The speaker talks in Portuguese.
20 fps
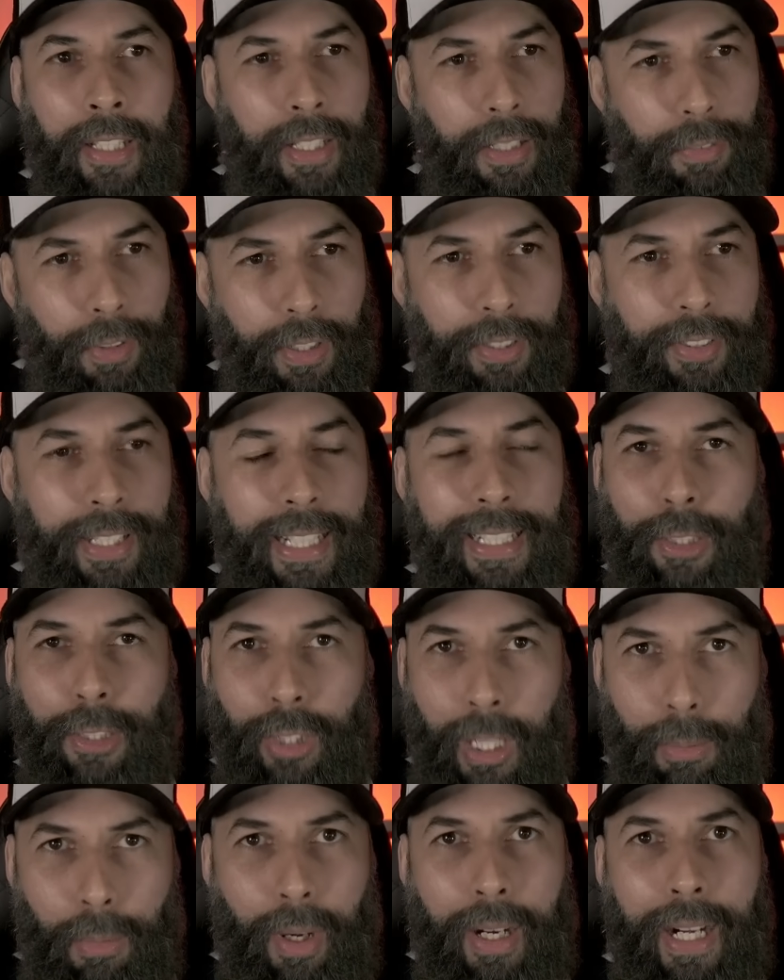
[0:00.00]
e você ainda
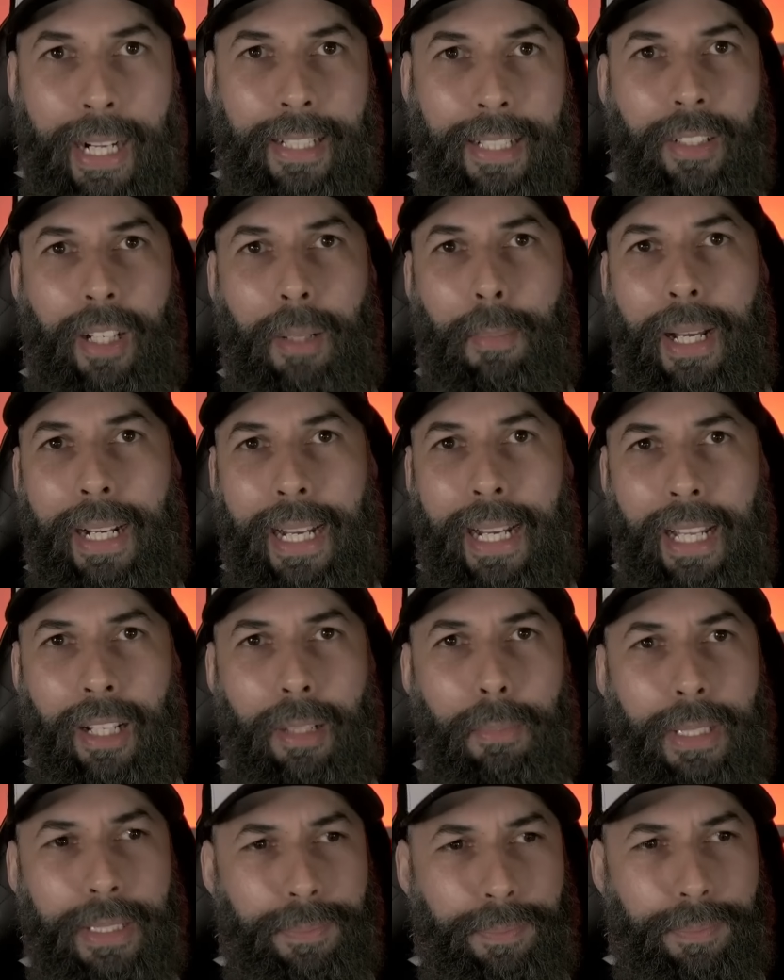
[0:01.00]
toma um cartão
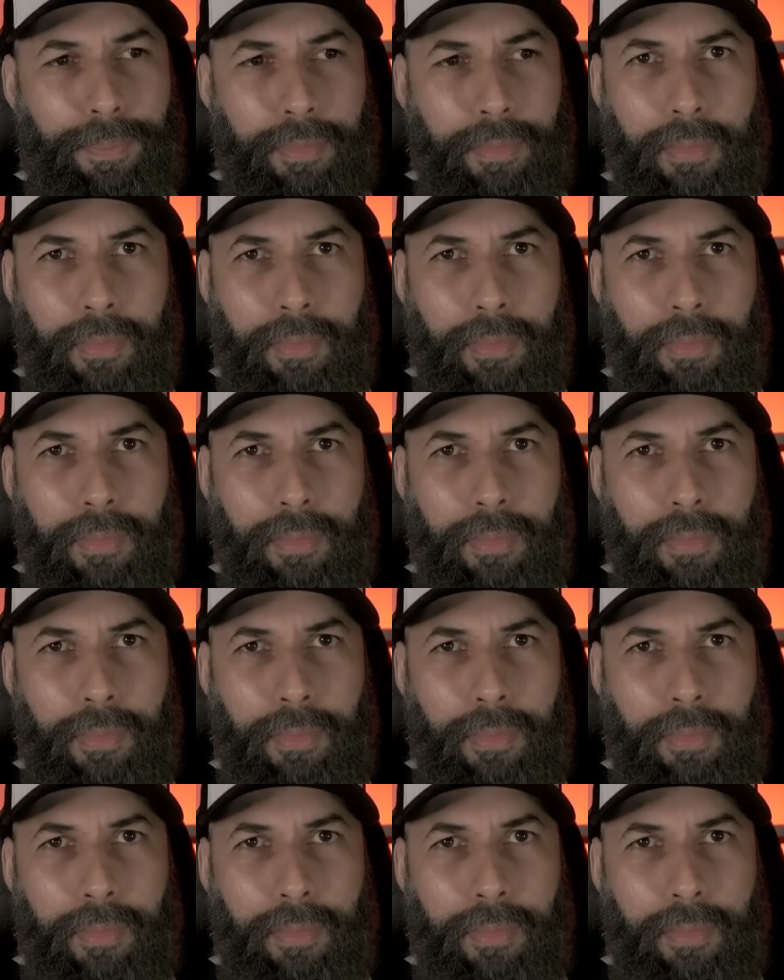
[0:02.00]
amarelo, mano?